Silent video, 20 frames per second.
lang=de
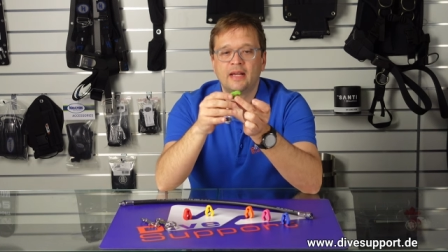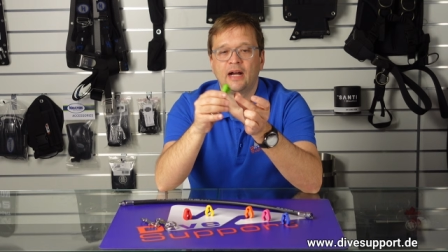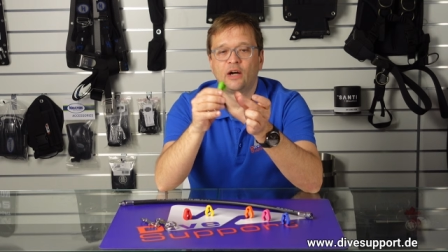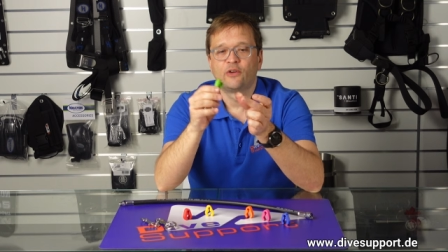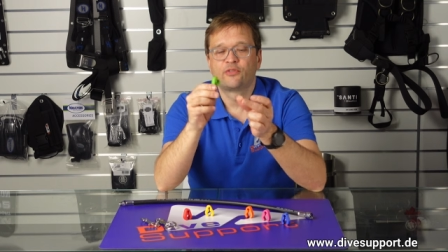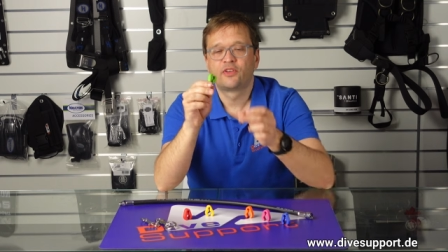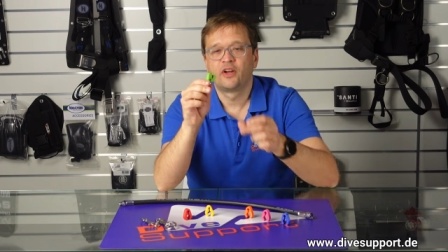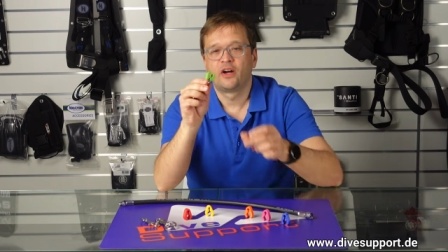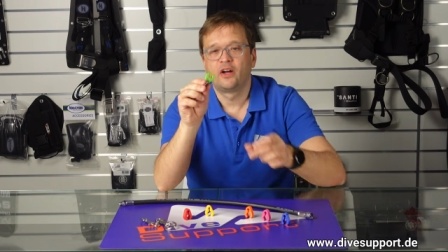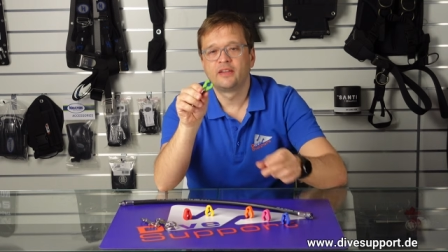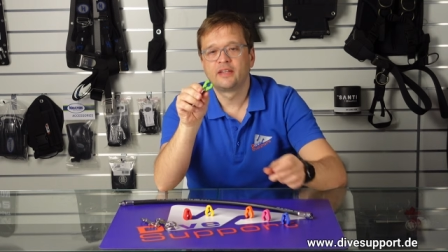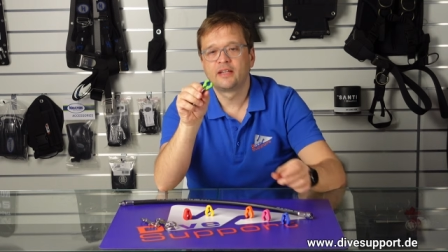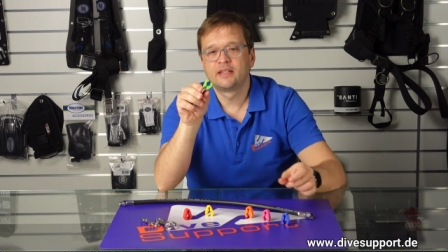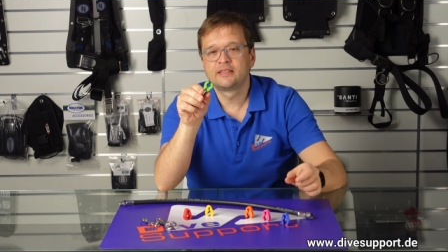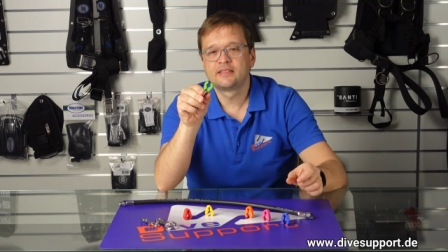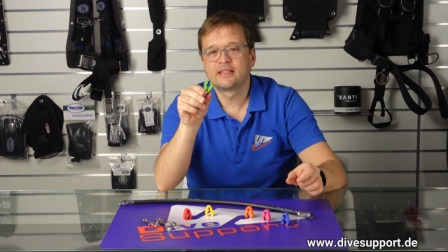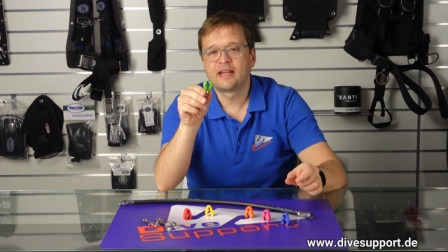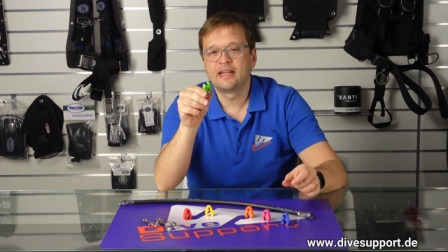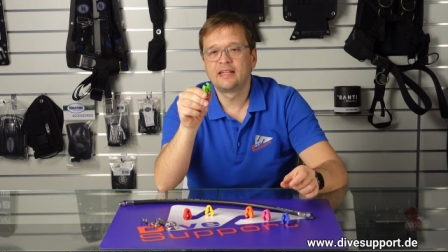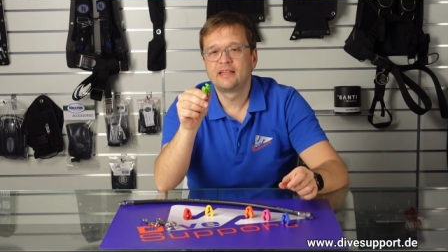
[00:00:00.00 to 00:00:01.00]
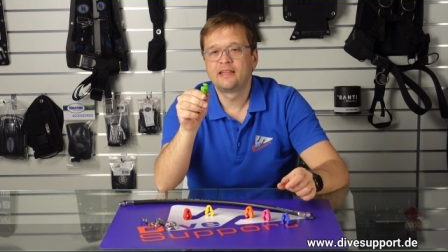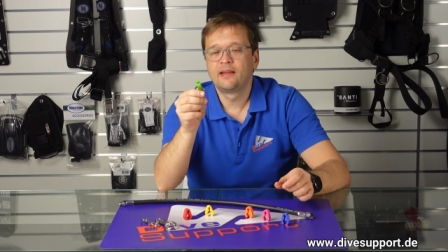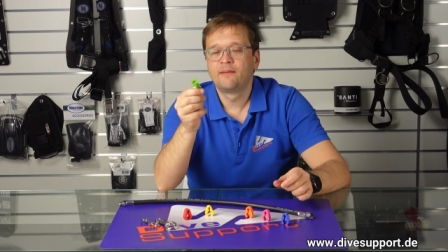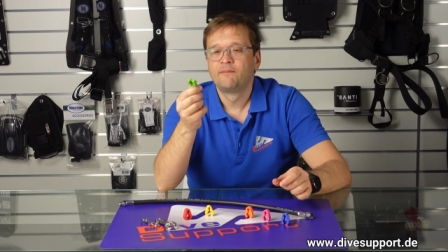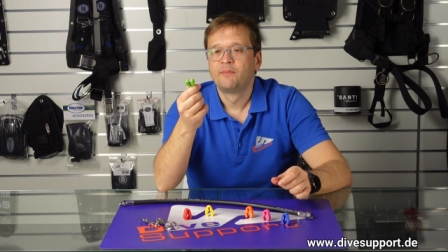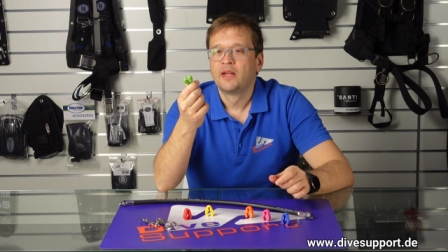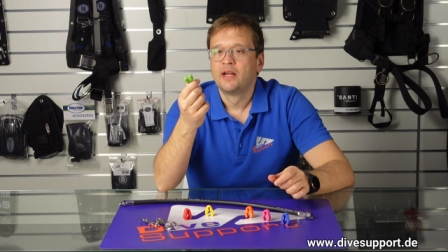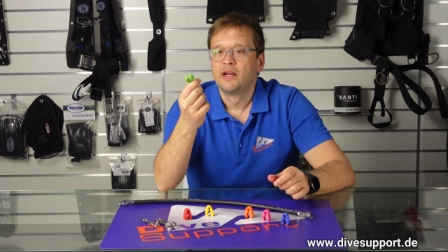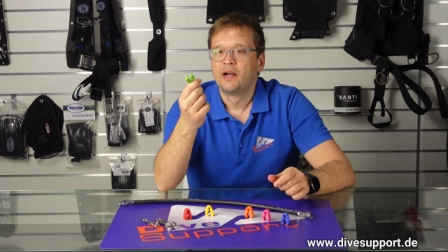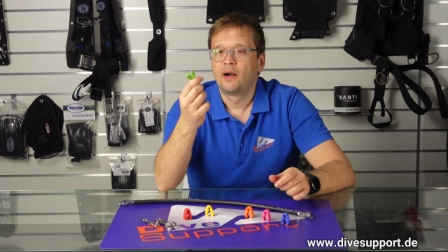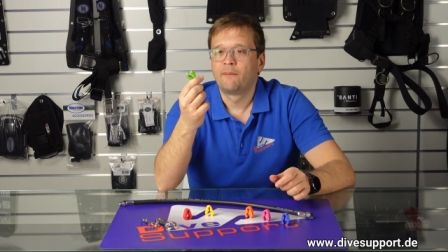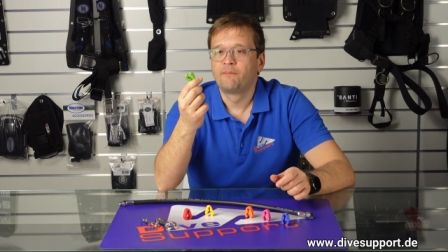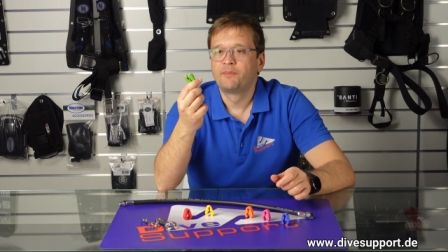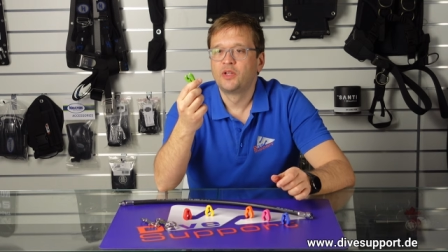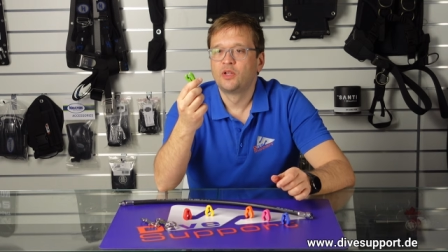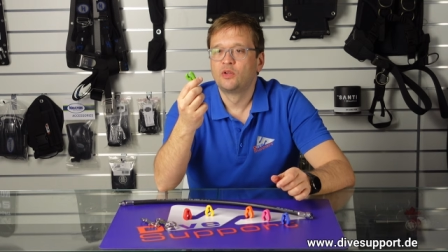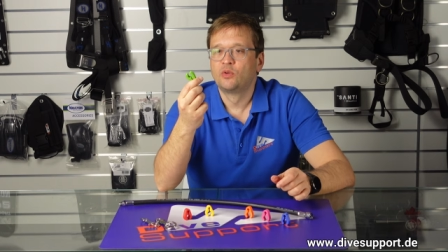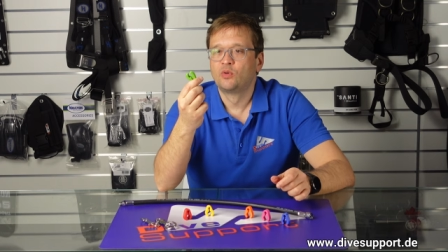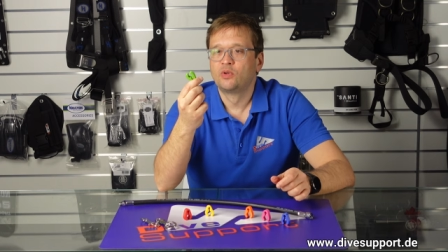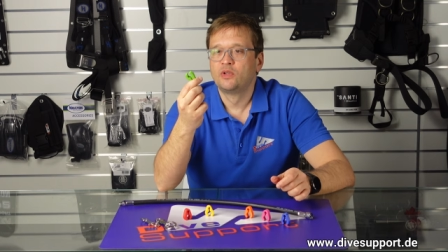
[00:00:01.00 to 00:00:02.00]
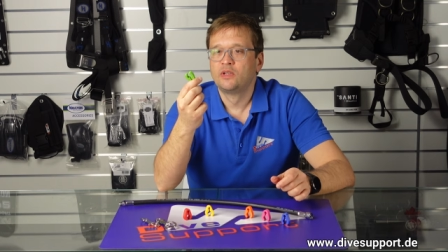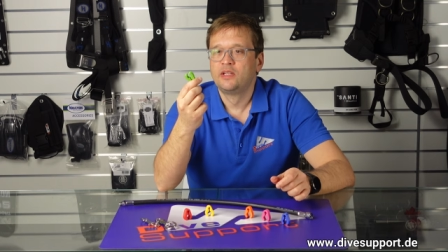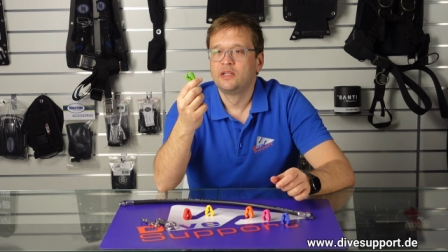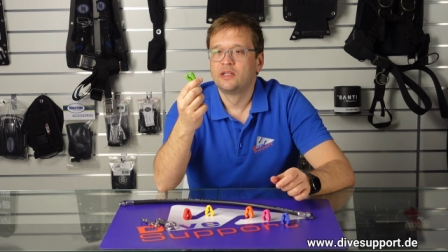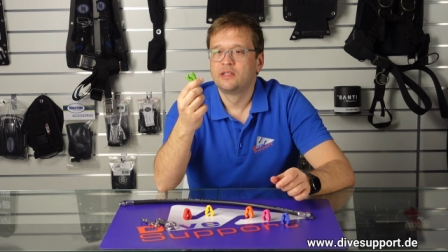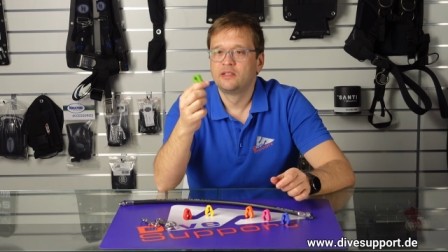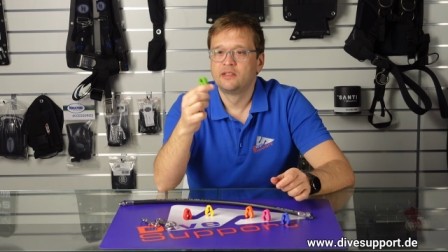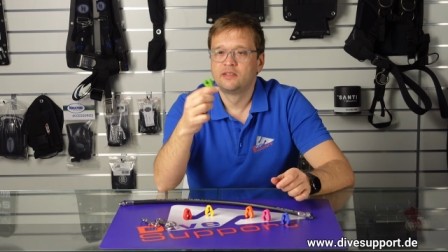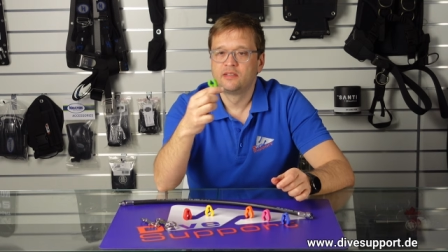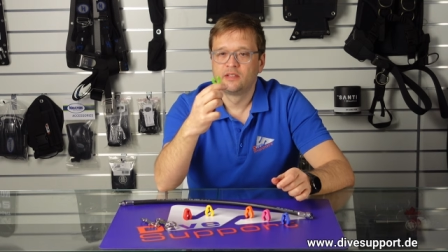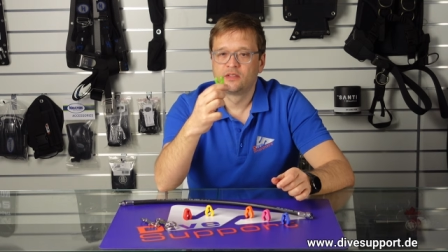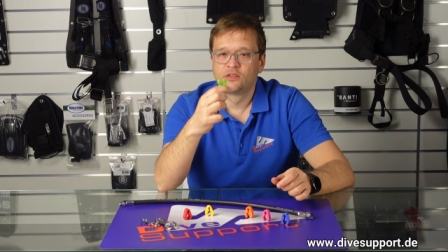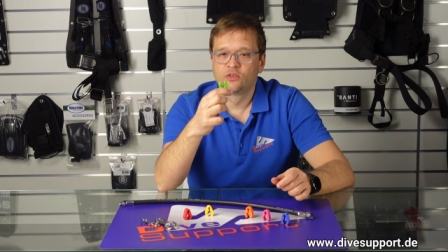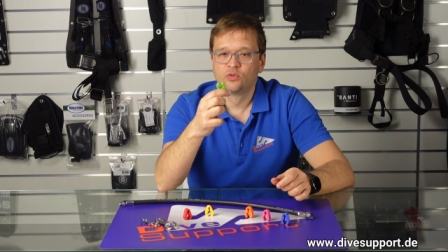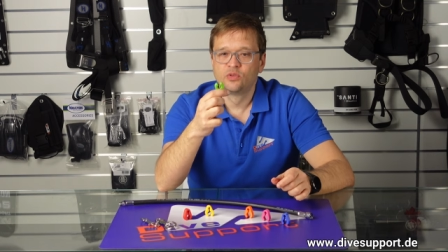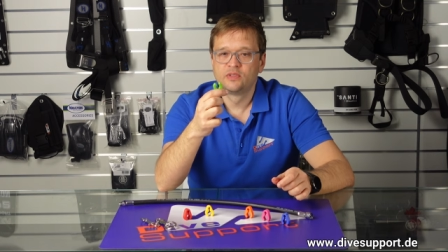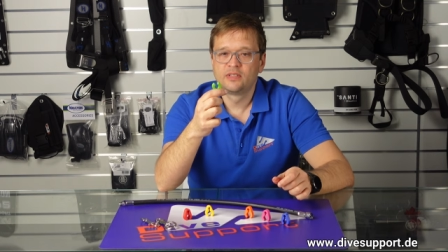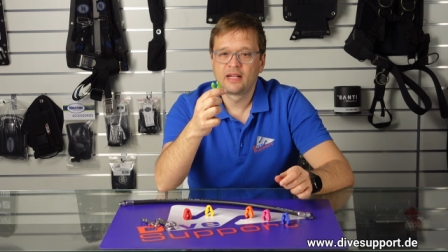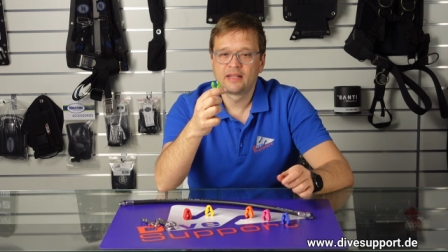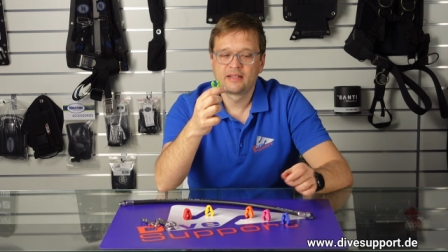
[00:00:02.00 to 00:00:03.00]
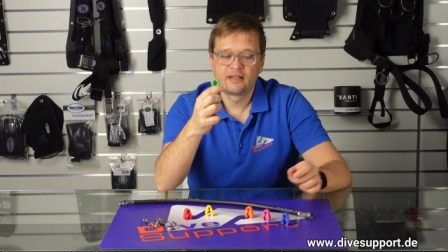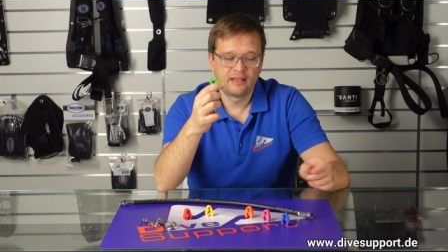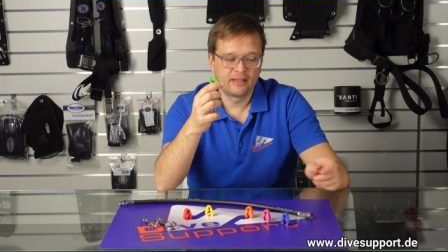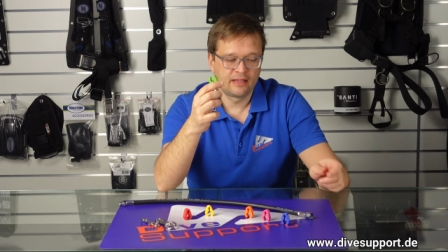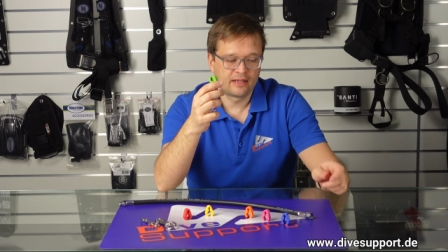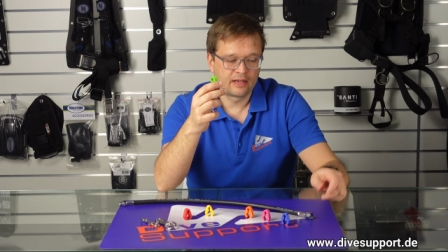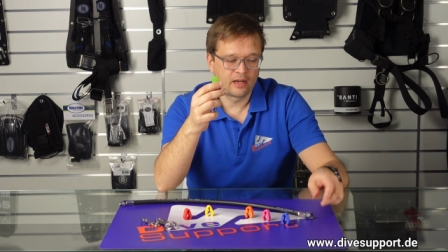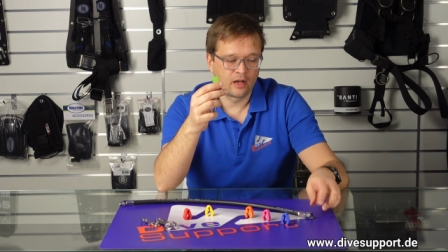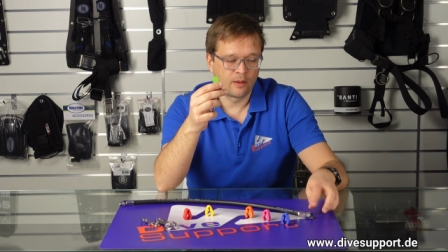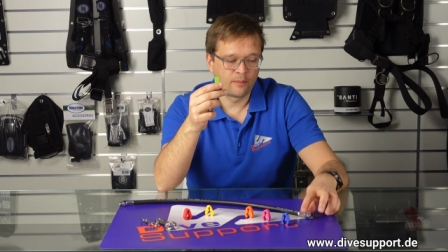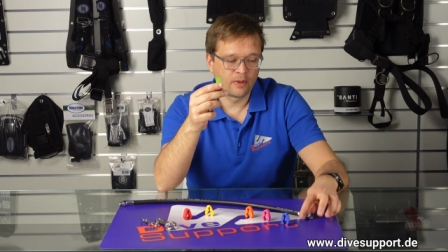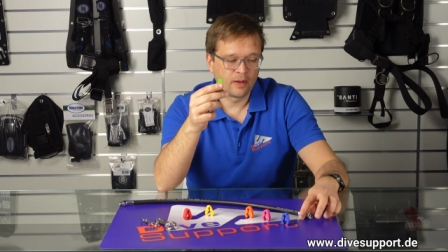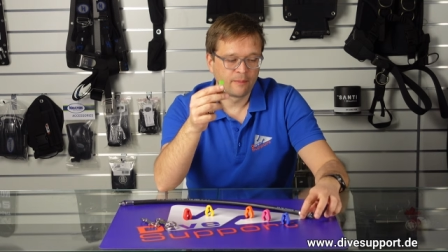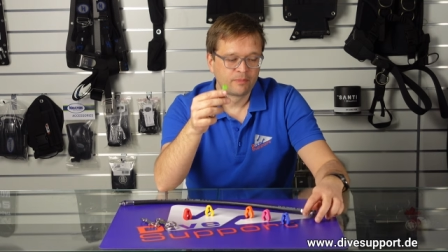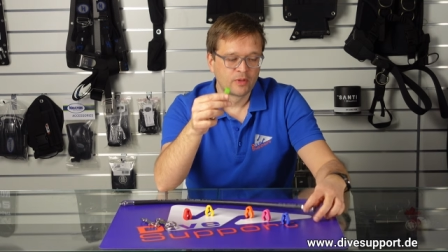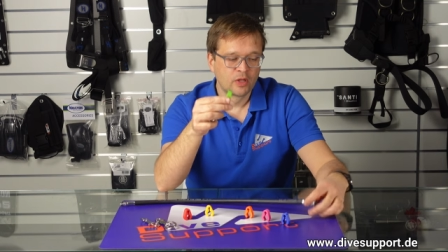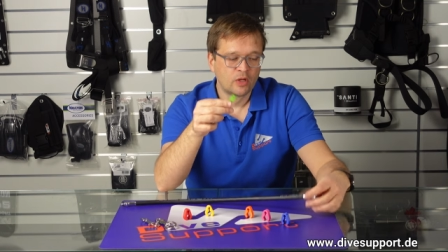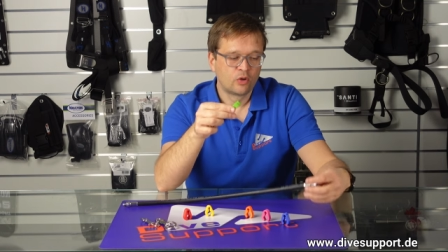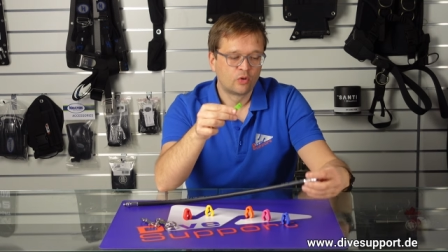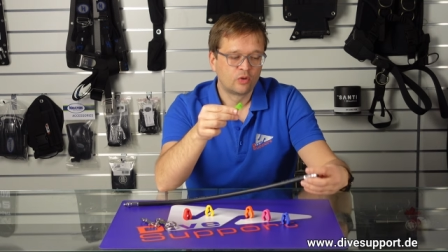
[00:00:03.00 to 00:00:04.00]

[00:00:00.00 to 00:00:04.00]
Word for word: Auf der anderen Seite habt ihr nun hier diese zusätzliche Klammer